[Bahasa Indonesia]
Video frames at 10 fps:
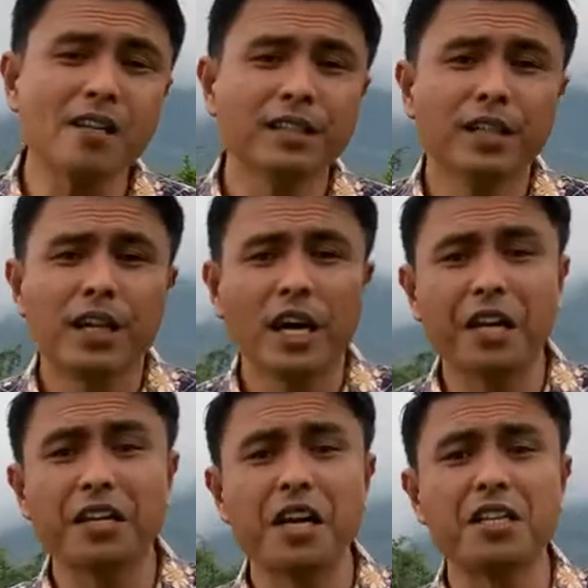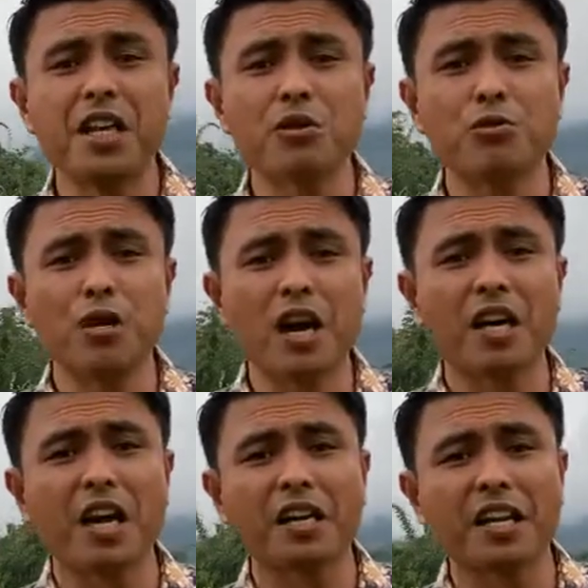Karena dia sudah
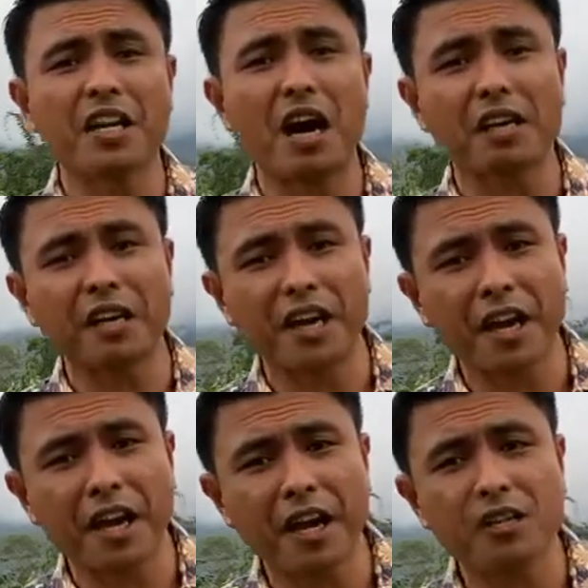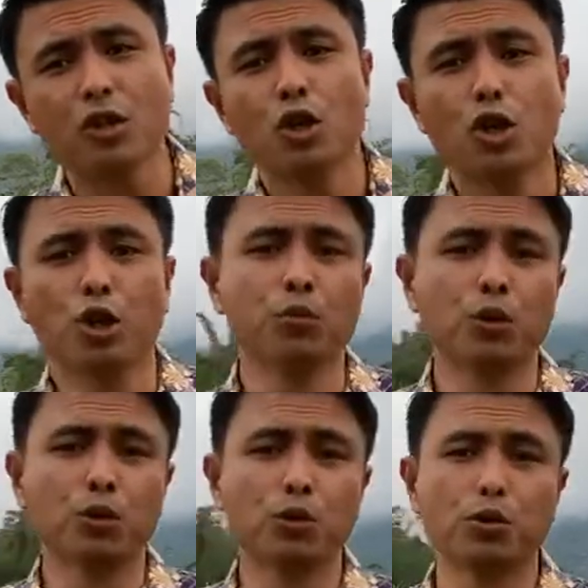kakek-kakek,
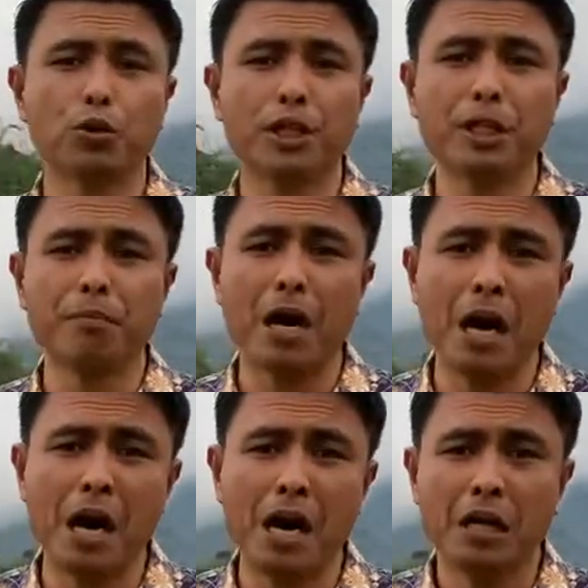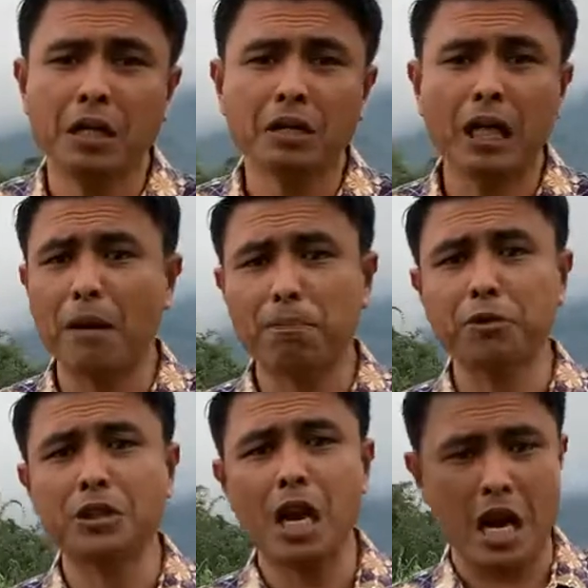umur 75 tak
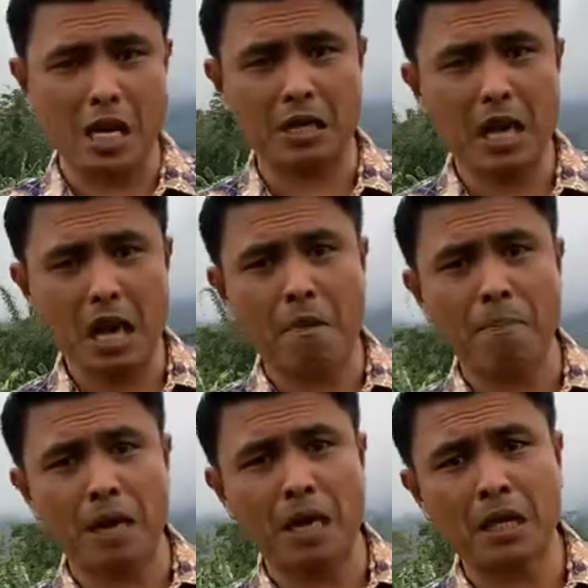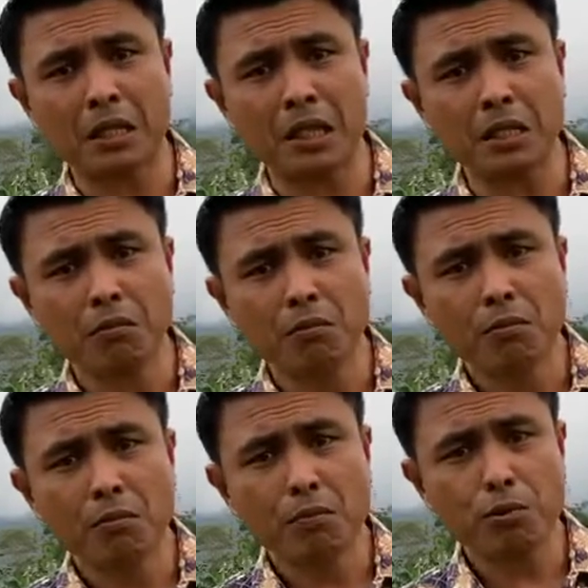punya anak apalagi
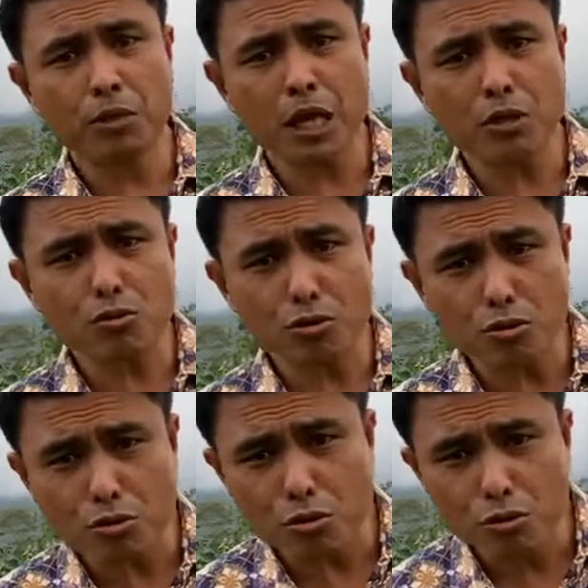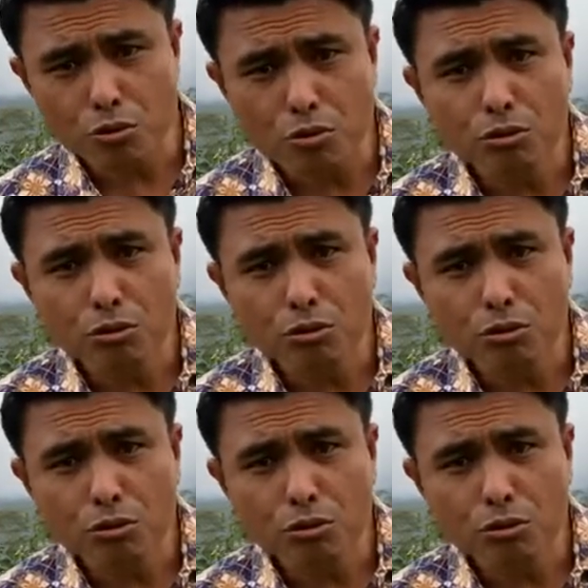punya cucu.